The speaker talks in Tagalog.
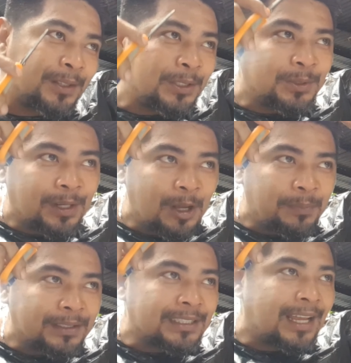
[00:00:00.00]
ganito itsura
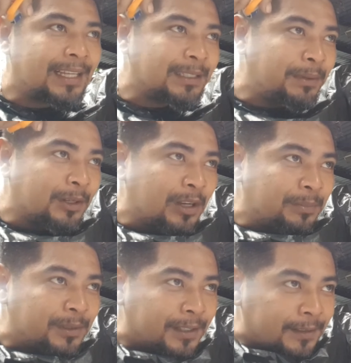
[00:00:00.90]
ko pag sa, sa bar na
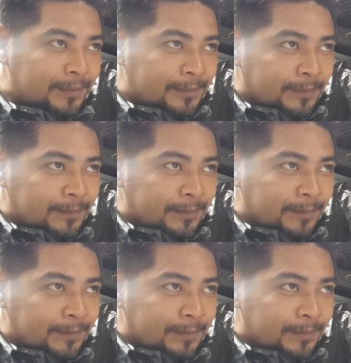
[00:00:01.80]
po eh